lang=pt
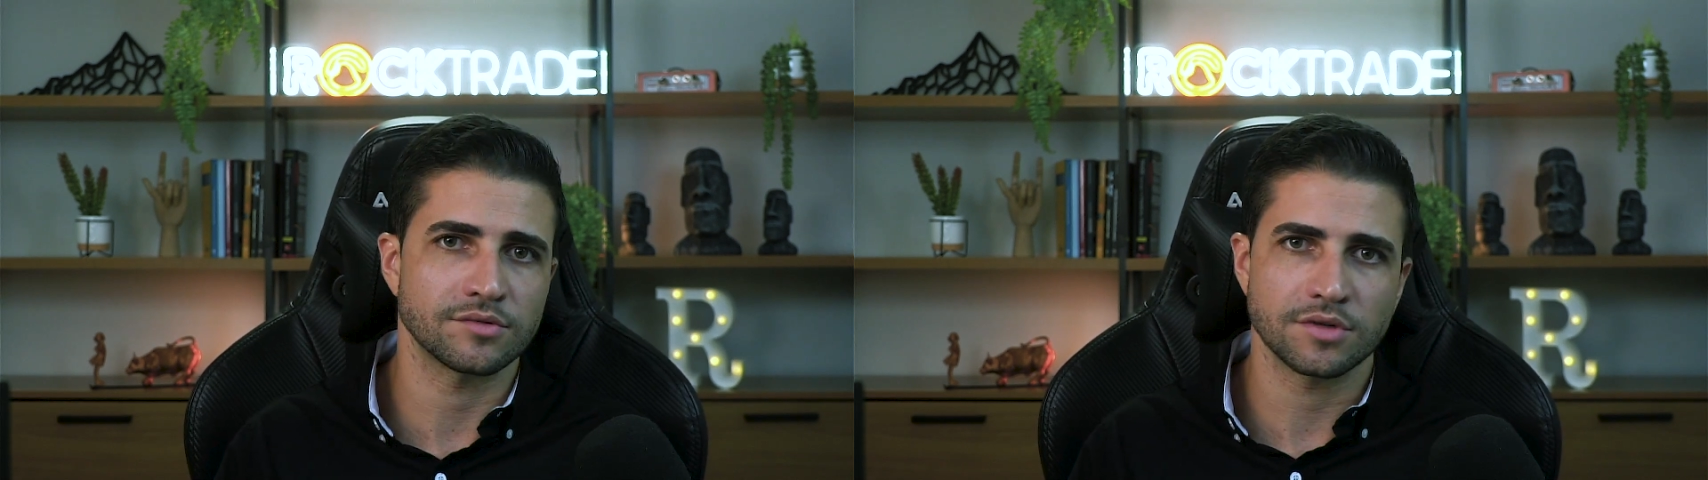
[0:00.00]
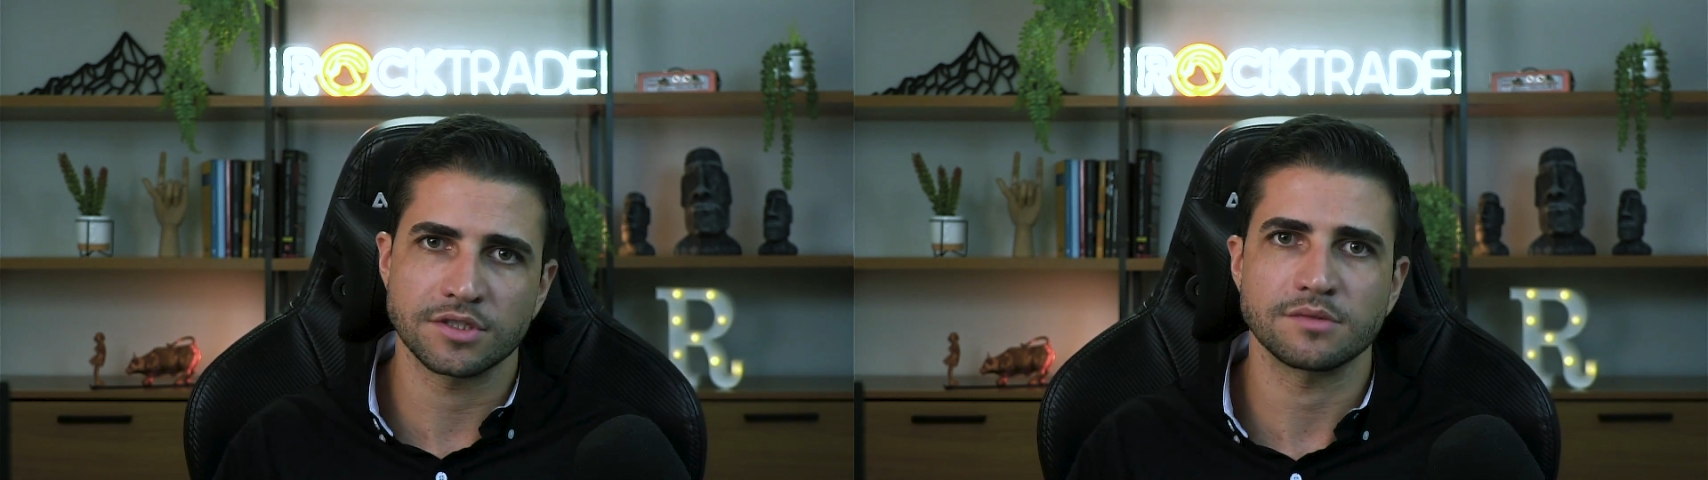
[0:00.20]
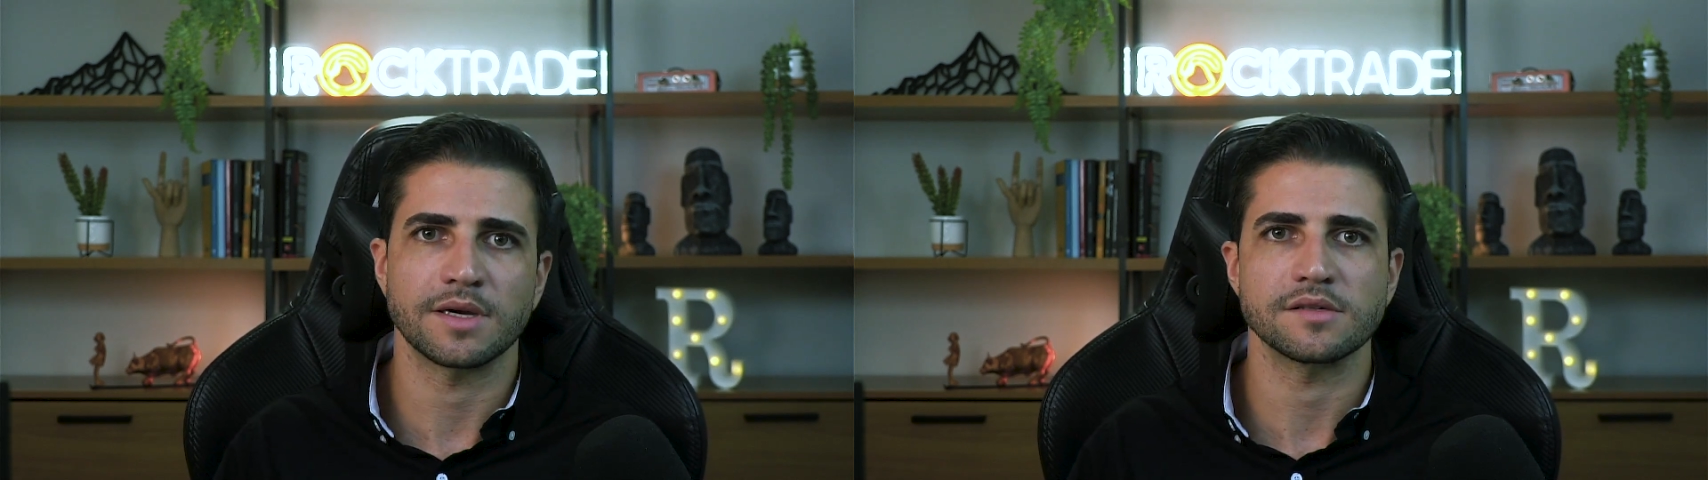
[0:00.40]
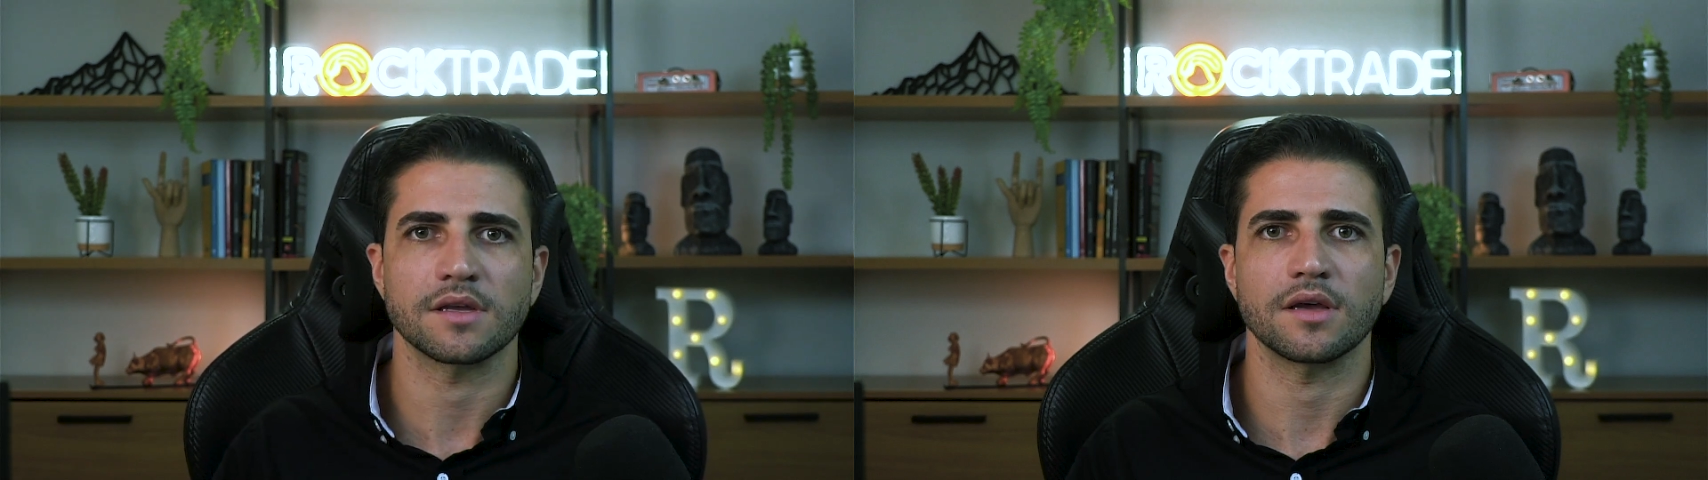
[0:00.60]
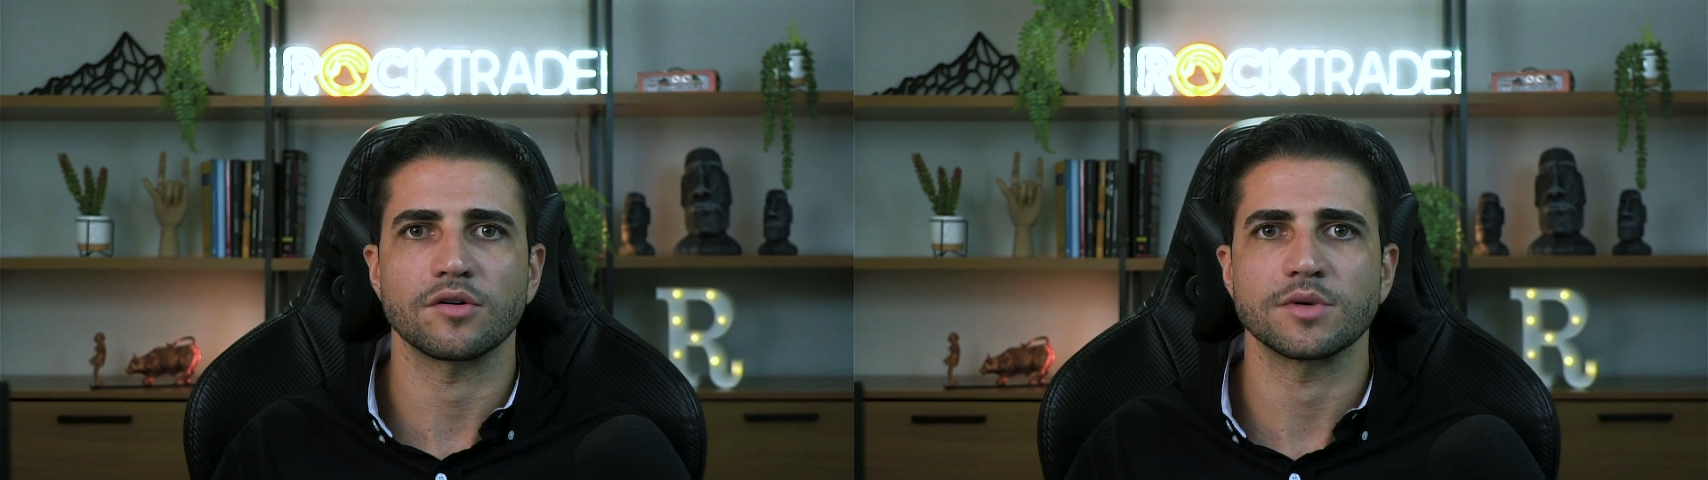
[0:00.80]
O que a gente mais
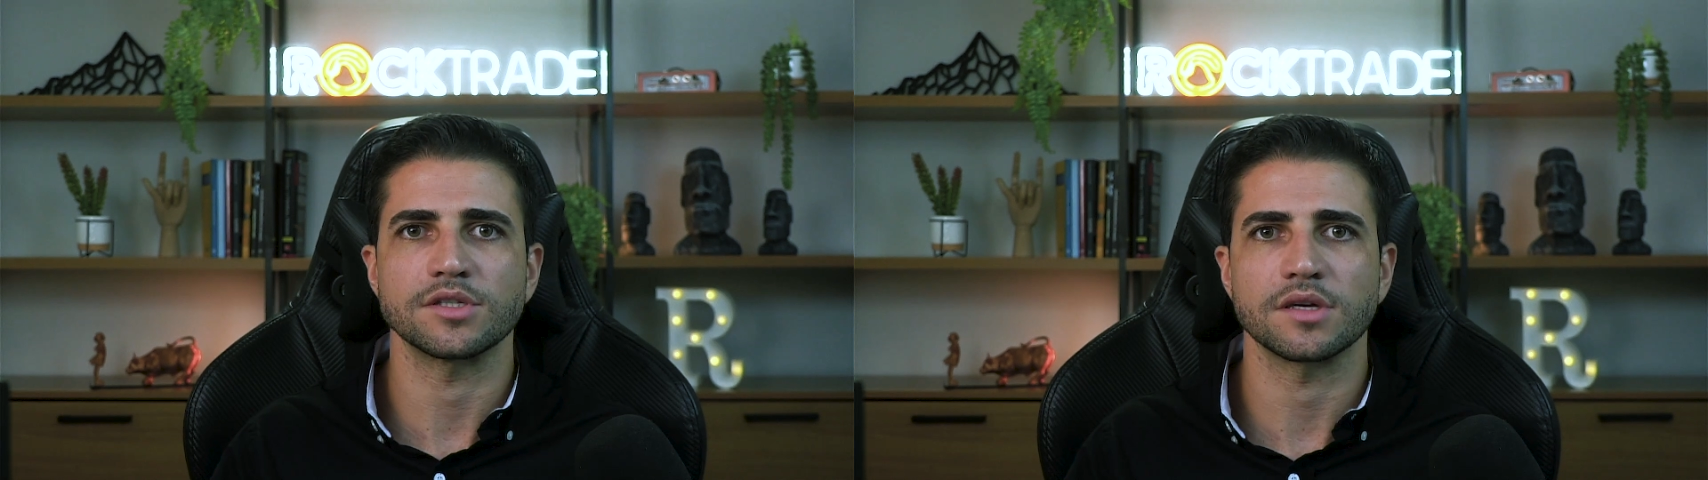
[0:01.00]
quer realmente é